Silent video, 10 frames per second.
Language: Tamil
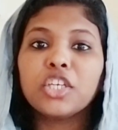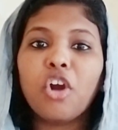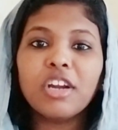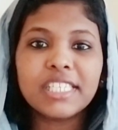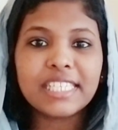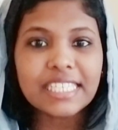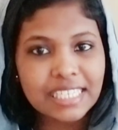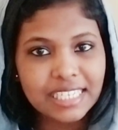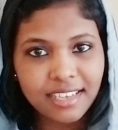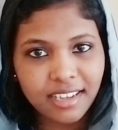யோர்ஸ்
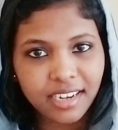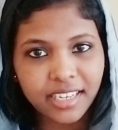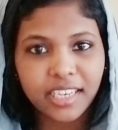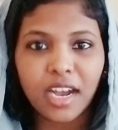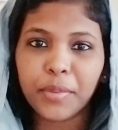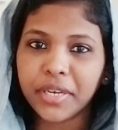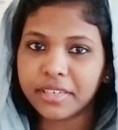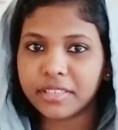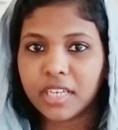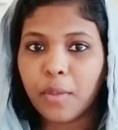சின்சியர்லி அப்படின்னு
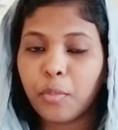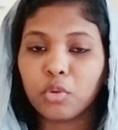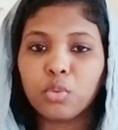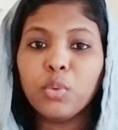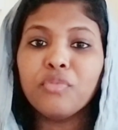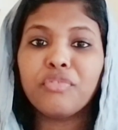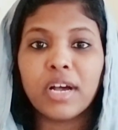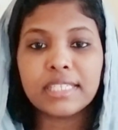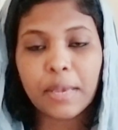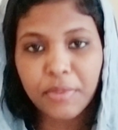எழுதுனா போதும்
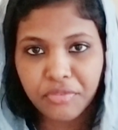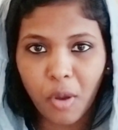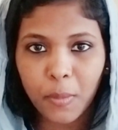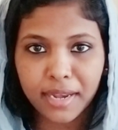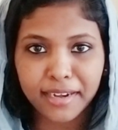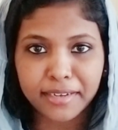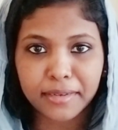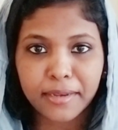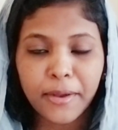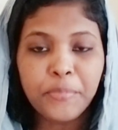செமி ஃபார்மல்
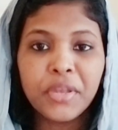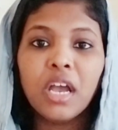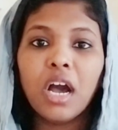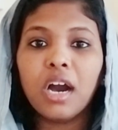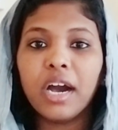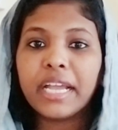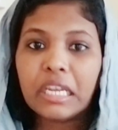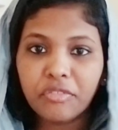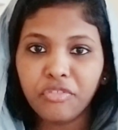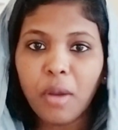லெட்டருக்கு
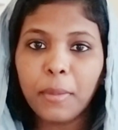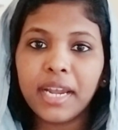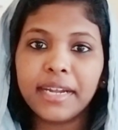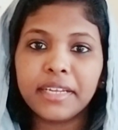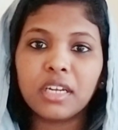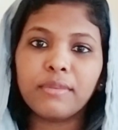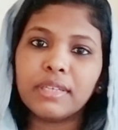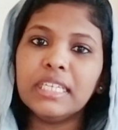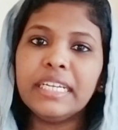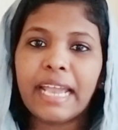இன்ஃபார்மல் uh, லெட்டருக்கு
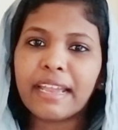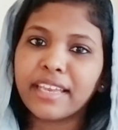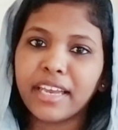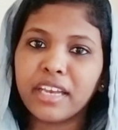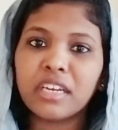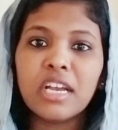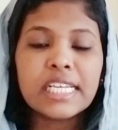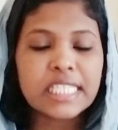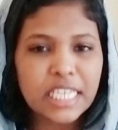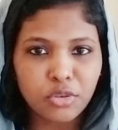வந்து டேக் கேர்
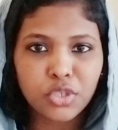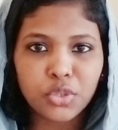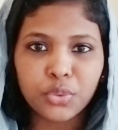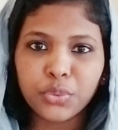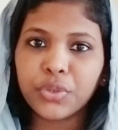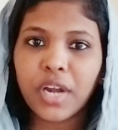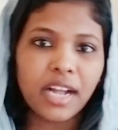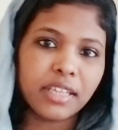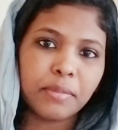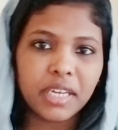சி யூ சூன்
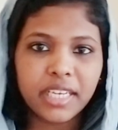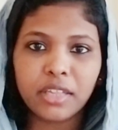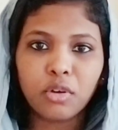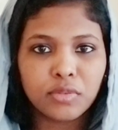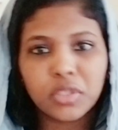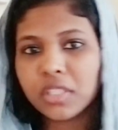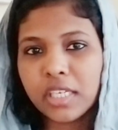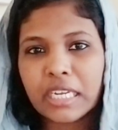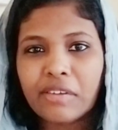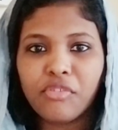அது மாதிரி ஏதாவது
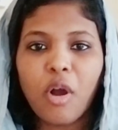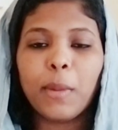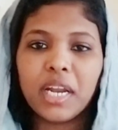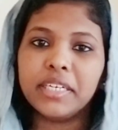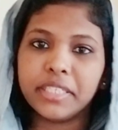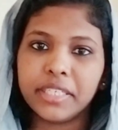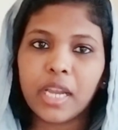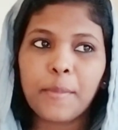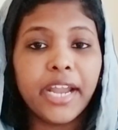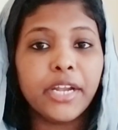இன்ஃபார்மலாக
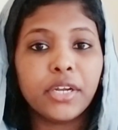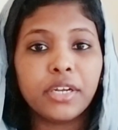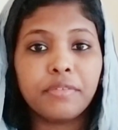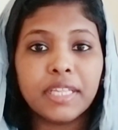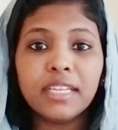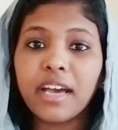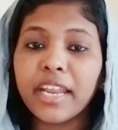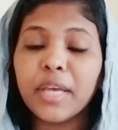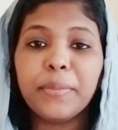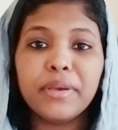எழுதிக்கலாம் அண்ட் வந்து
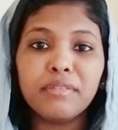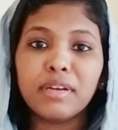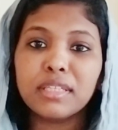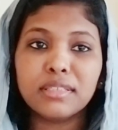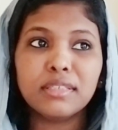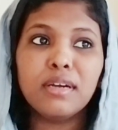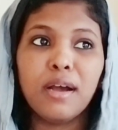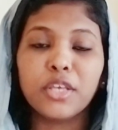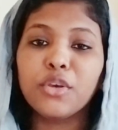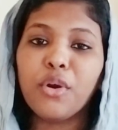நிறைய பேர் வந்து
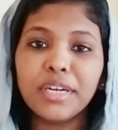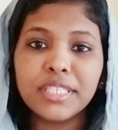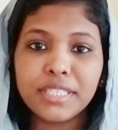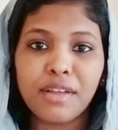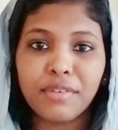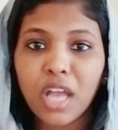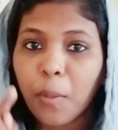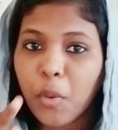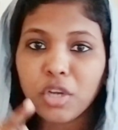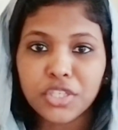யோர்ஸில் வந்து
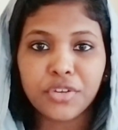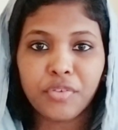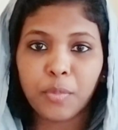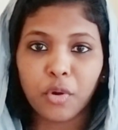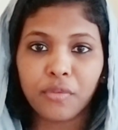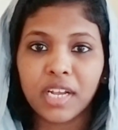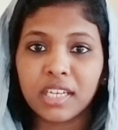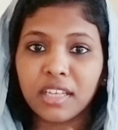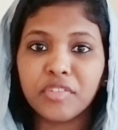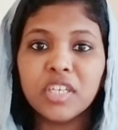அப்போஸ்ட்ரஃபி போடுவீங்க
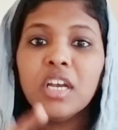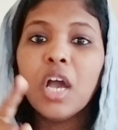அதாவது